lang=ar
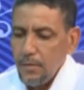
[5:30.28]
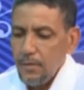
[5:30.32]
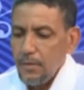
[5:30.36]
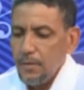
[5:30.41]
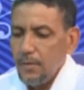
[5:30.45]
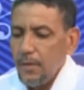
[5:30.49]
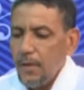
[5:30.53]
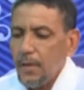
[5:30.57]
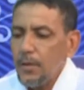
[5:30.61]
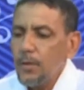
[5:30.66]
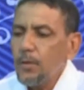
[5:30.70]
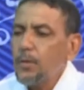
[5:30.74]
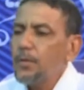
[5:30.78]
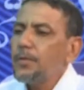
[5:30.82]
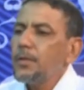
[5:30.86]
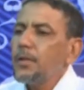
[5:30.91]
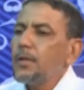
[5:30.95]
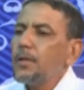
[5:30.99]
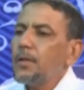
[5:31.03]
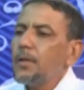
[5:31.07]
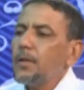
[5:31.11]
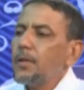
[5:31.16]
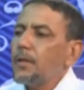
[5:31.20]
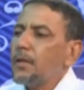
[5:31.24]
نعدلوا
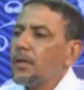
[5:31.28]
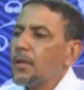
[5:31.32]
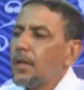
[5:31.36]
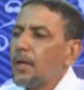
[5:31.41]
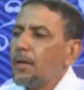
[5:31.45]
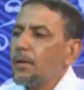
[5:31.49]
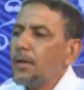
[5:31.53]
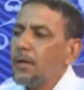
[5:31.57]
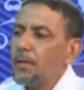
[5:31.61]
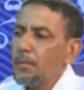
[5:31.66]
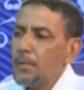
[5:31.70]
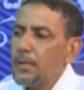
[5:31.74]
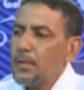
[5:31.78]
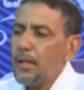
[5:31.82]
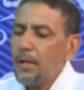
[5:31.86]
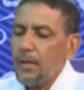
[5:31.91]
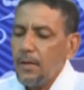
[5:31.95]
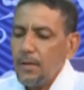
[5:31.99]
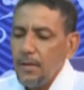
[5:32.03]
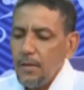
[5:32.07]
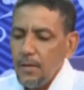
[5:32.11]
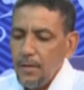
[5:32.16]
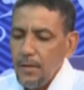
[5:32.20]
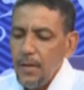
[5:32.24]
فيه ذي القوانين مازال
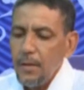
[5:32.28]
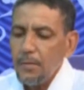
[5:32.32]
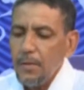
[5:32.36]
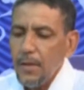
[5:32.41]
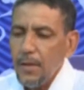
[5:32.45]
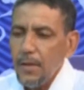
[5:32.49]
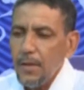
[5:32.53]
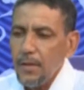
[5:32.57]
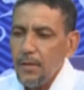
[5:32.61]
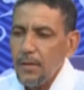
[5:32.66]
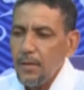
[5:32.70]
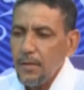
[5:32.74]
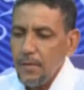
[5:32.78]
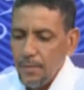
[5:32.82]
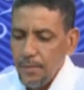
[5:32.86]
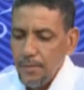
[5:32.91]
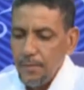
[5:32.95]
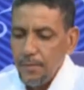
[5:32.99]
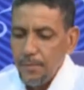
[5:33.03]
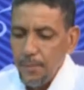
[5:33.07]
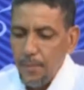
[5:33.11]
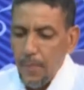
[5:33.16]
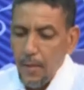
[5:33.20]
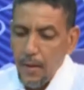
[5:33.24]
قدامنا قد ان
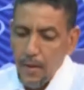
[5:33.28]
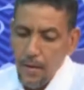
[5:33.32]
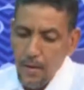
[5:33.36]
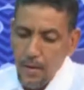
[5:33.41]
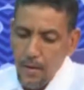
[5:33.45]
القانون يعني